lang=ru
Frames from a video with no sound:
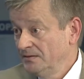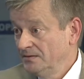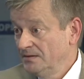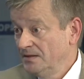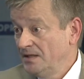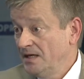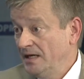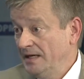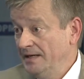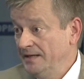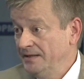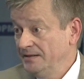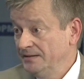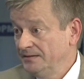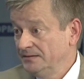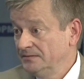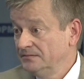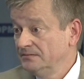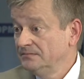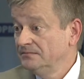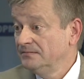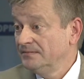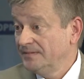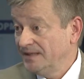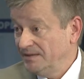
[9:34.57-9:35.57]

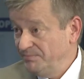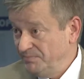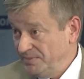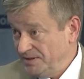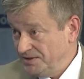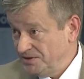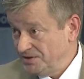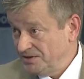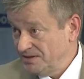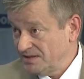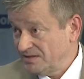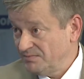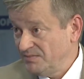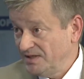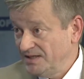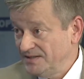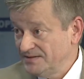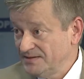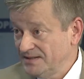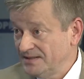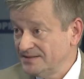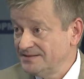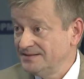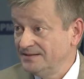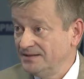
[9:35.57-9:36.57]
Далее, опять же,
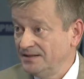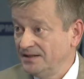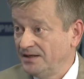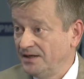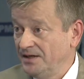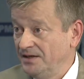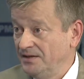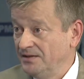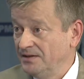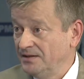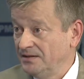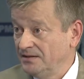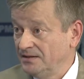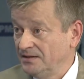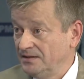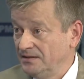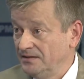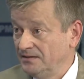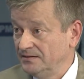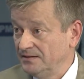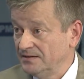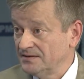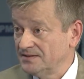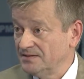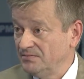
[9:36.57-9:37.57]
нормализация эндокринных
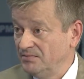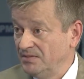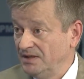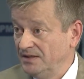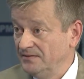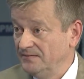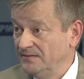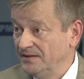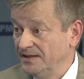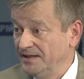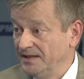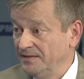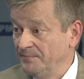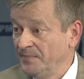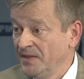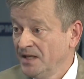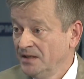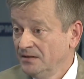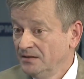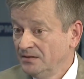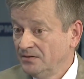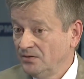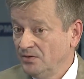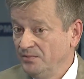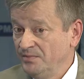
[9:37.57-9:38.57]
каких-то заболеваний.
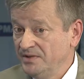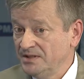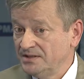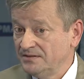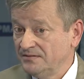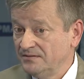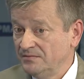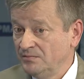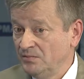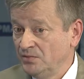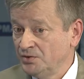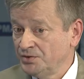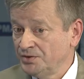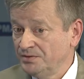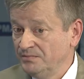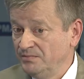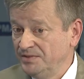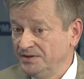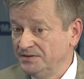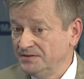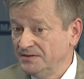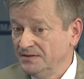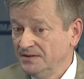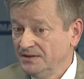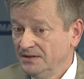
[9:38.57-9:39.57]
Кроме этого, может
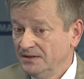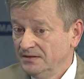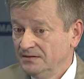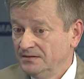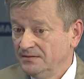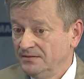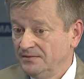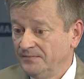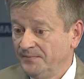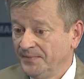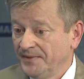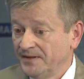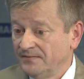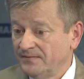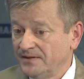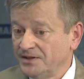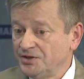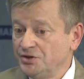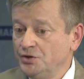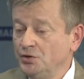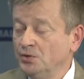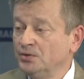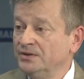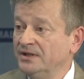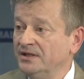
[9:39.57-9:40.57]
быть э,
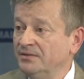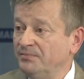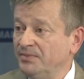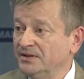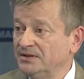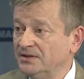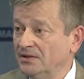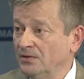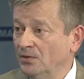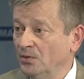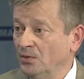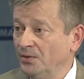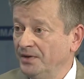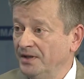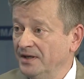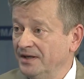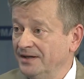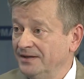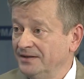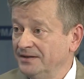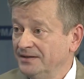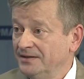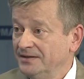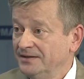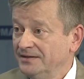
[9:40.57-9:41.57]
врожденная
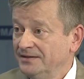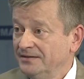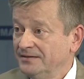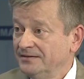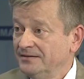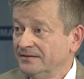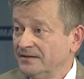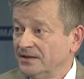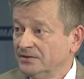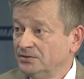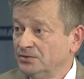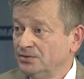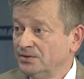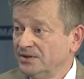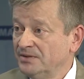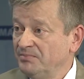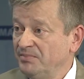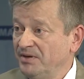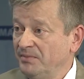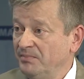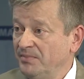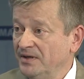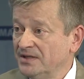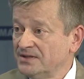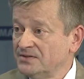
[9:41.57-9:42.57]
патология, э, которая
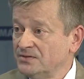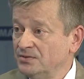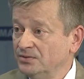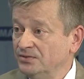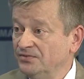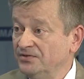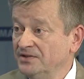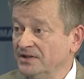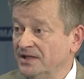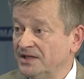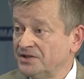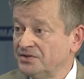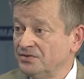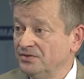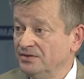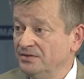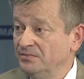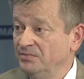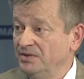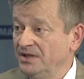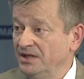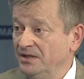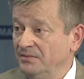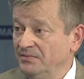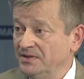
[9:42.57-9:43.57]
препятствует вынашиванию
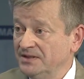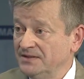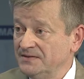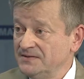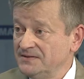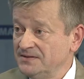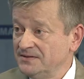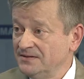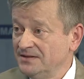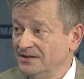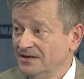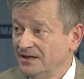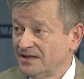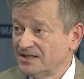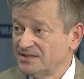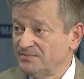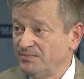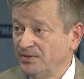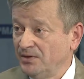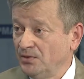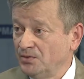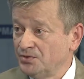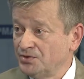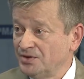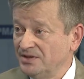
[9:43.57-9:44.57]
беременности,
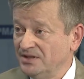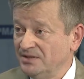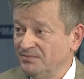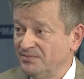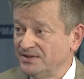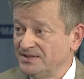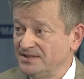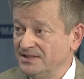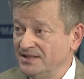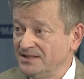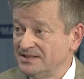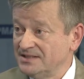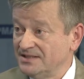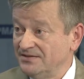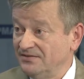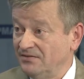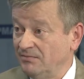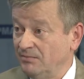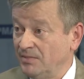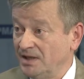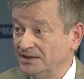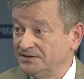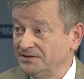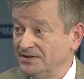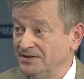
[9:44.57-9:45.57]
расположена непосредственно в
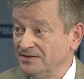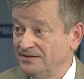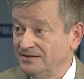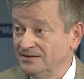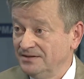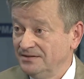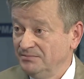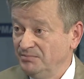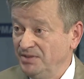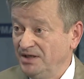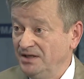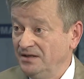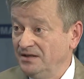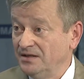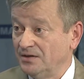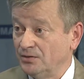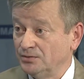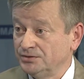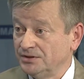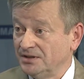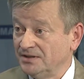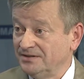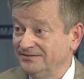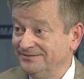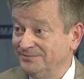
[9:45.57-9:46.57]
матке,
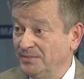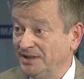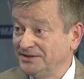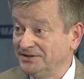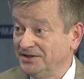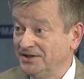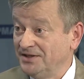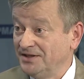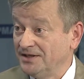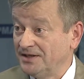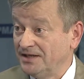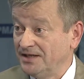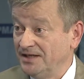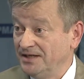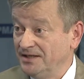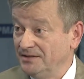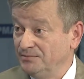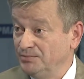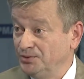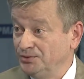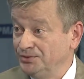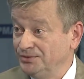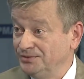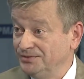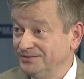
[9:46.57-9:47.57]
перегородка в матке
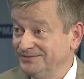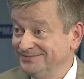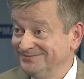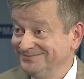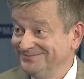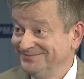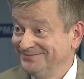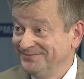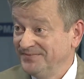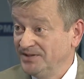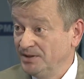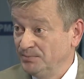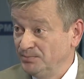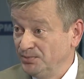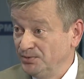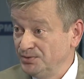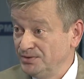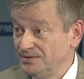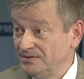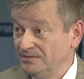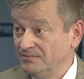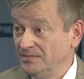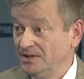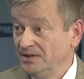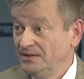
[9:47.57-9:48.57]
какая-нибудь
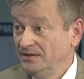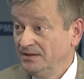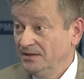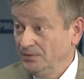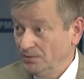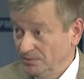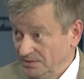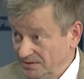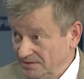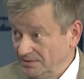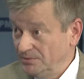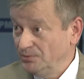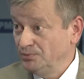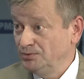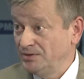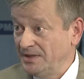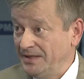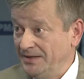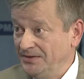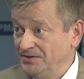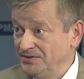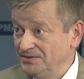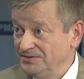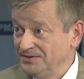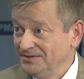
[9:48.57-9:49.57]
допустим. Ее надо
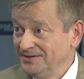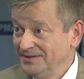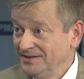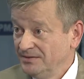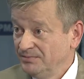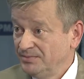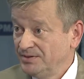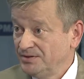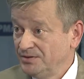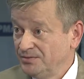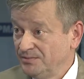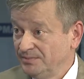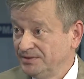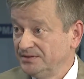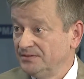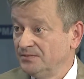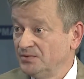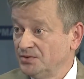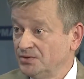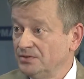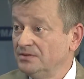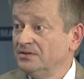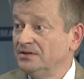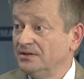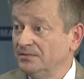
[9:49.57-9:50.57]
удалить. Почему?
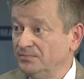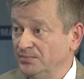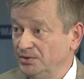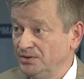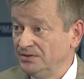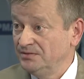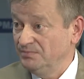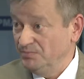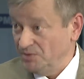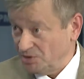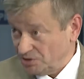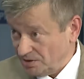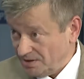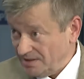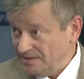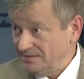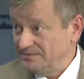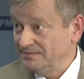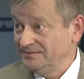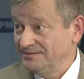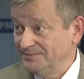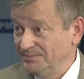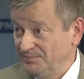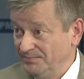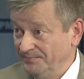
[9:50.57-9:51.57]
Потому что это будет
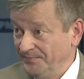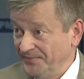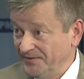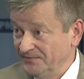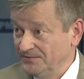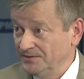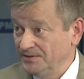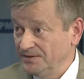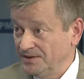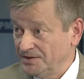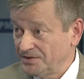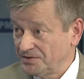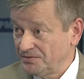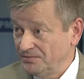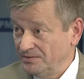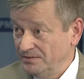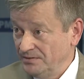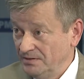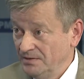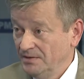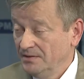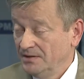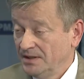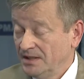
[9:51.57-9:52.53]
мешать вынашиванию.